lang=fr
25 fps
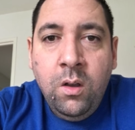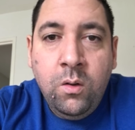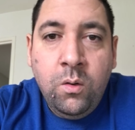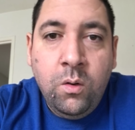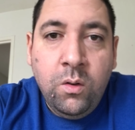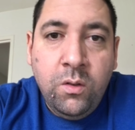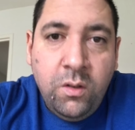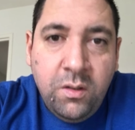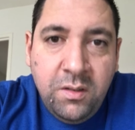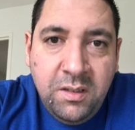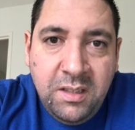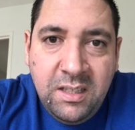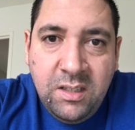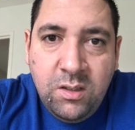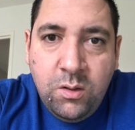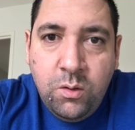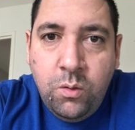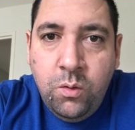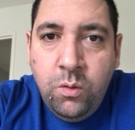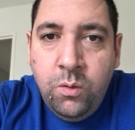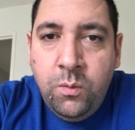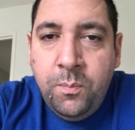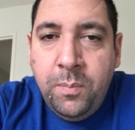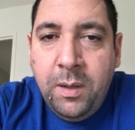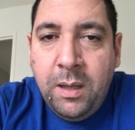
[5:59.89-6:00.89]
qu'on en
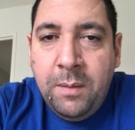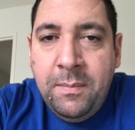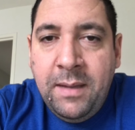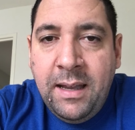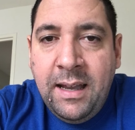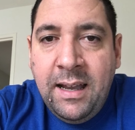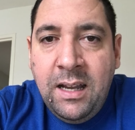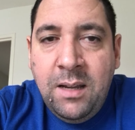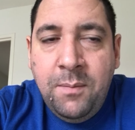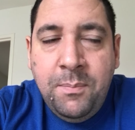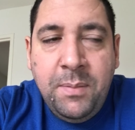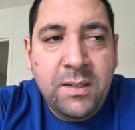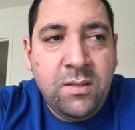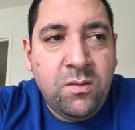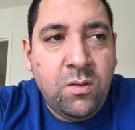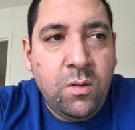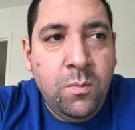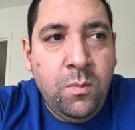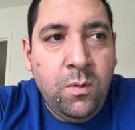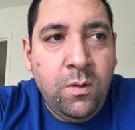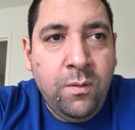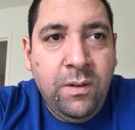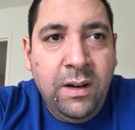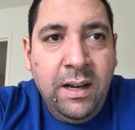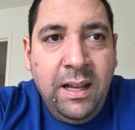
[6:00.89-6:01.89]
discute pas mal parce que
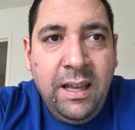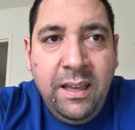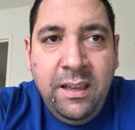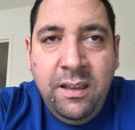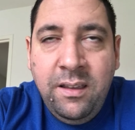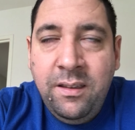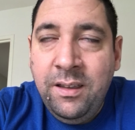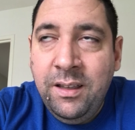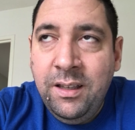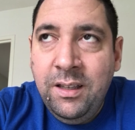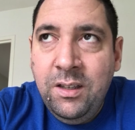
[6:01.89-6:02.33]
bon voilà et